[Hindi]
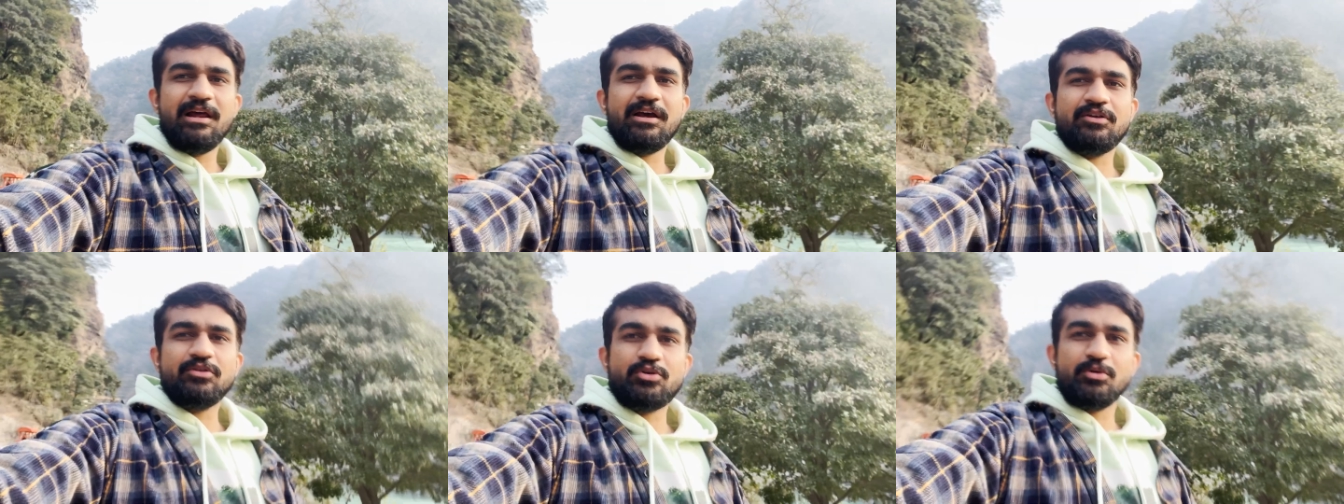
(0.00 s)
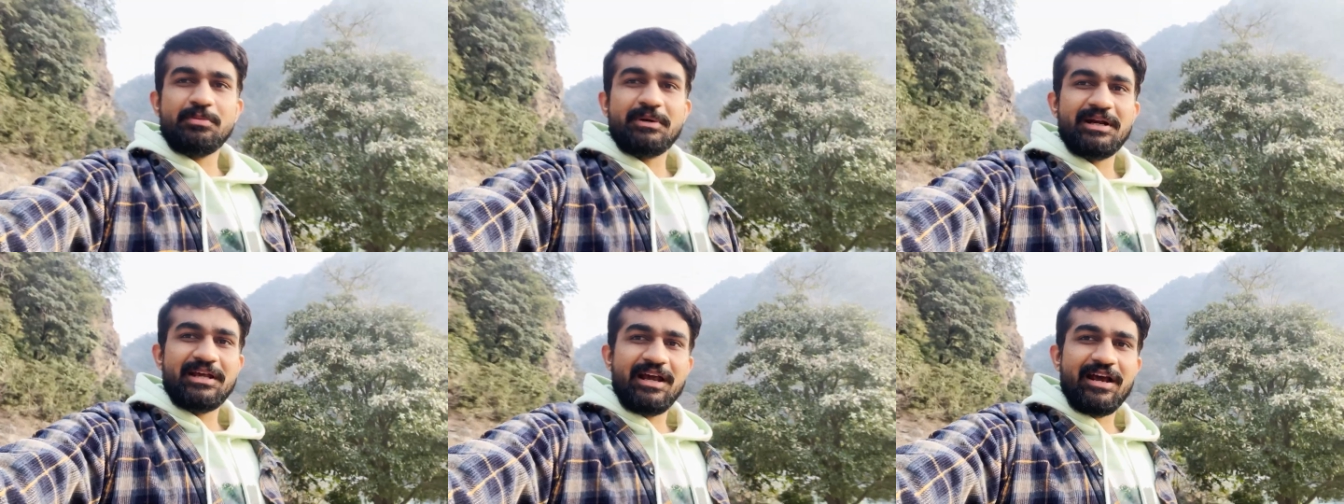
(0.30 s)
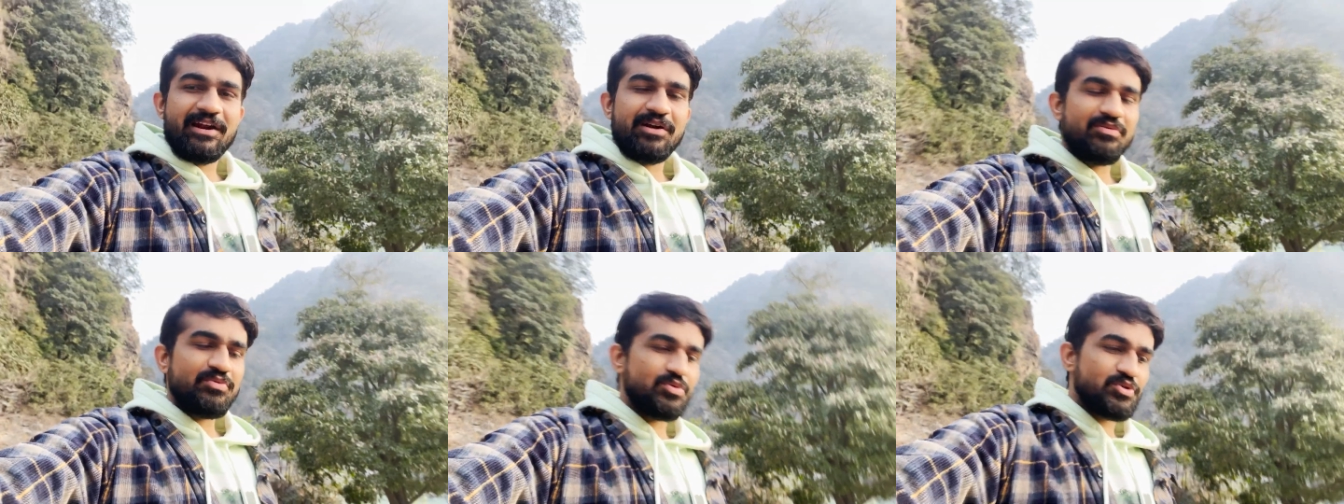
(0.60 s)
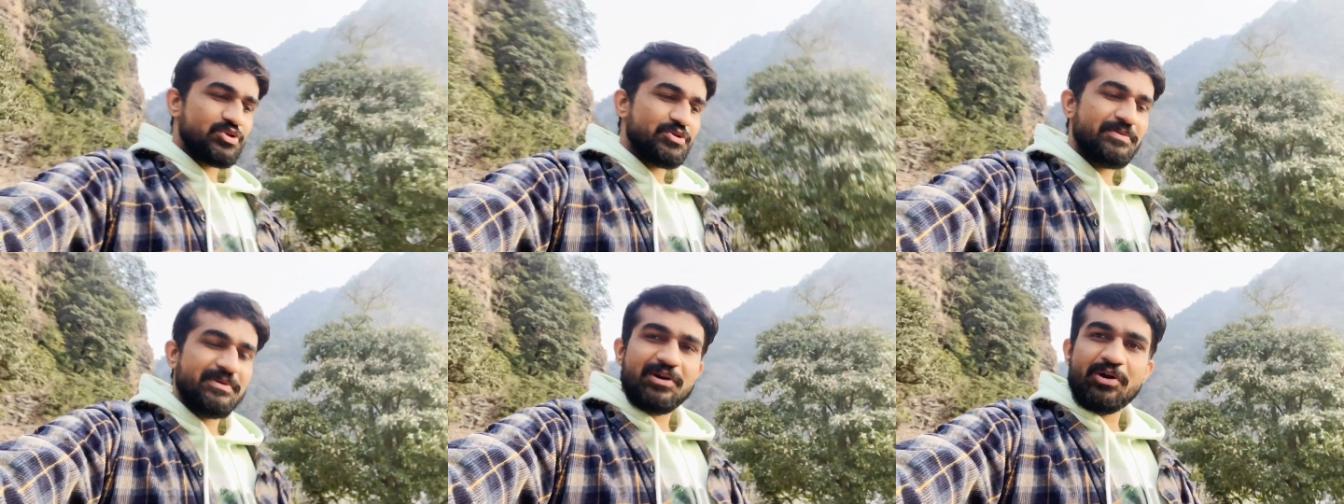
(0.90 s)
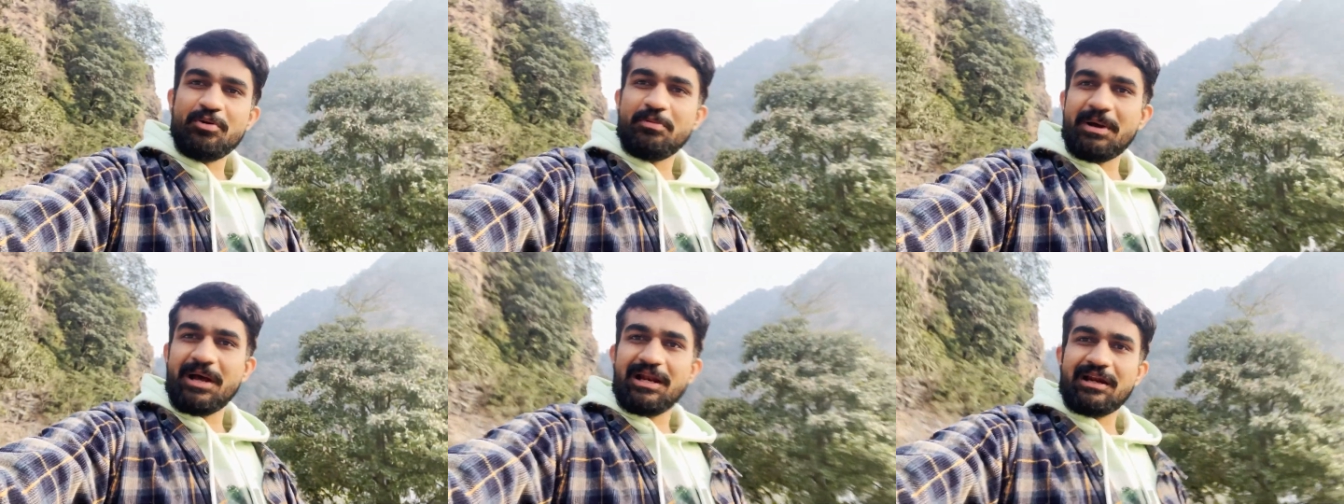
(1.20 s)
लग तो बढ़िया रहा हूँ कुछ भी
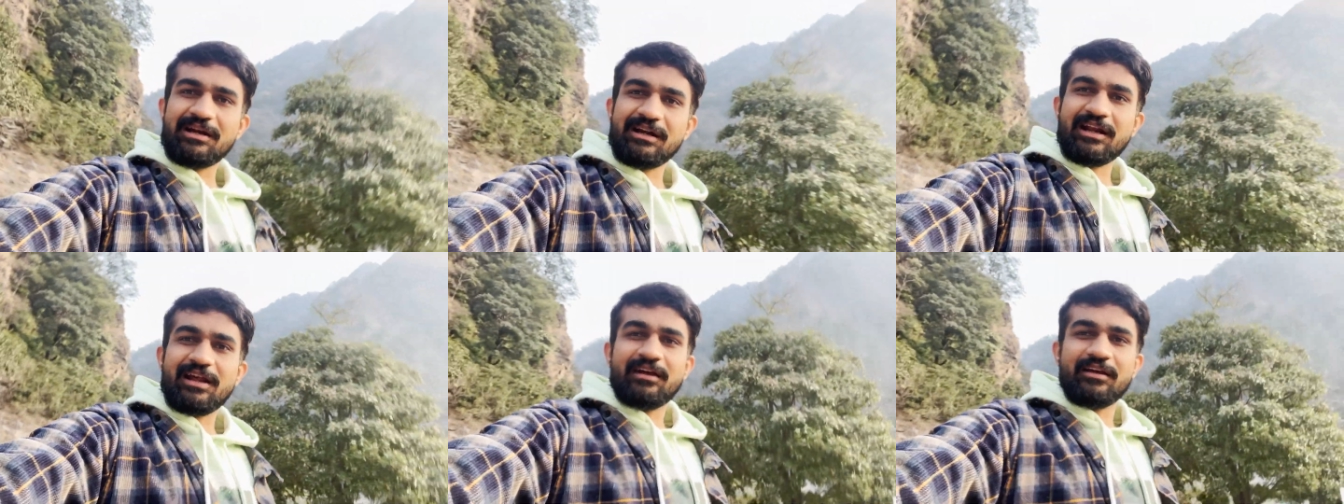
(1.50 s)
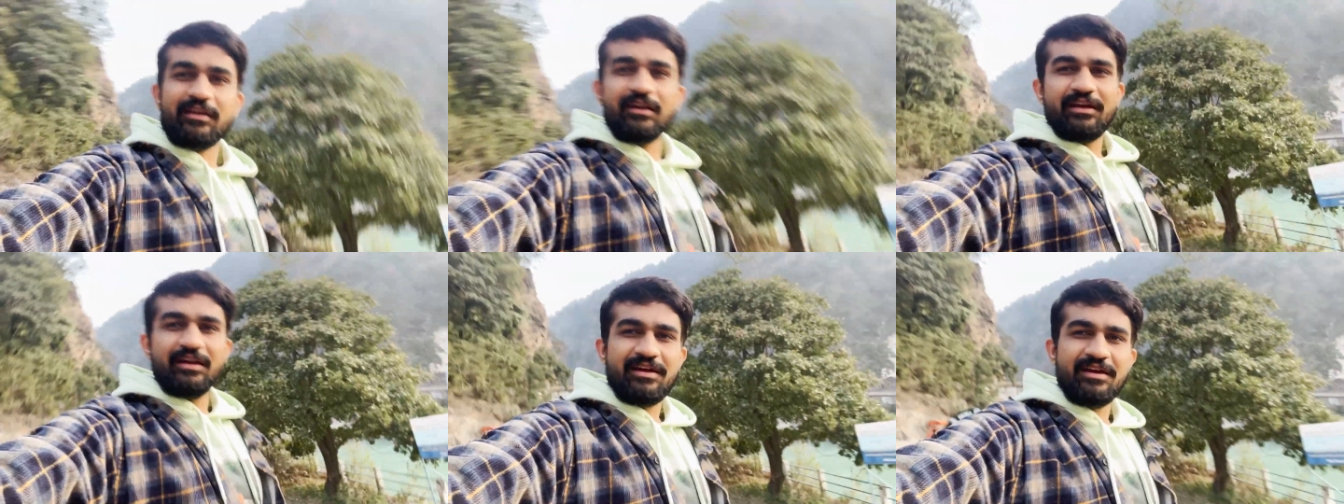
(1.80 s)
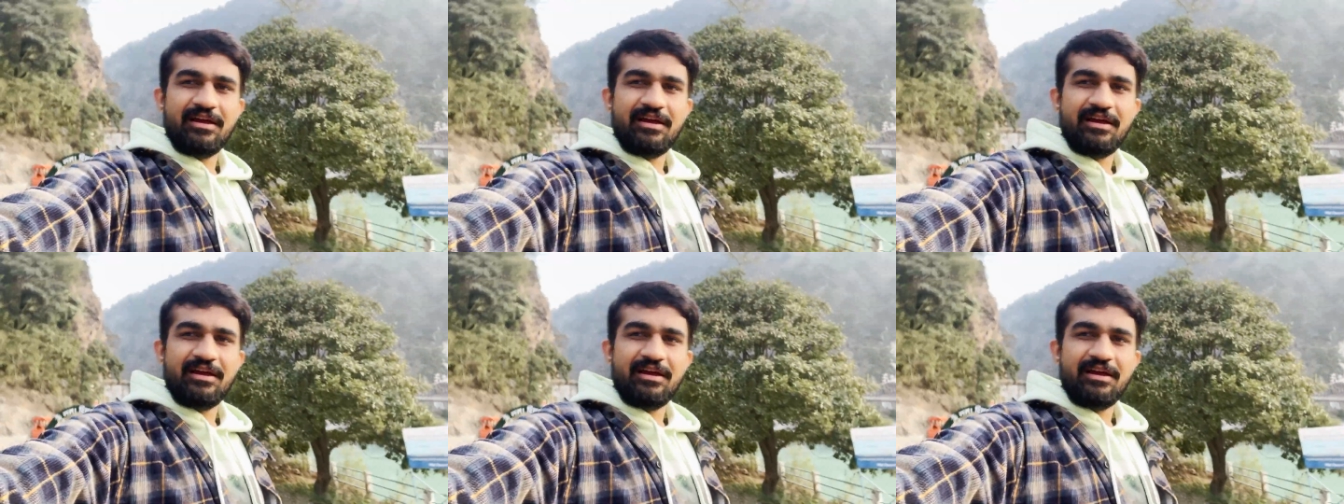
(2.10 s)
कहो बाल कटा के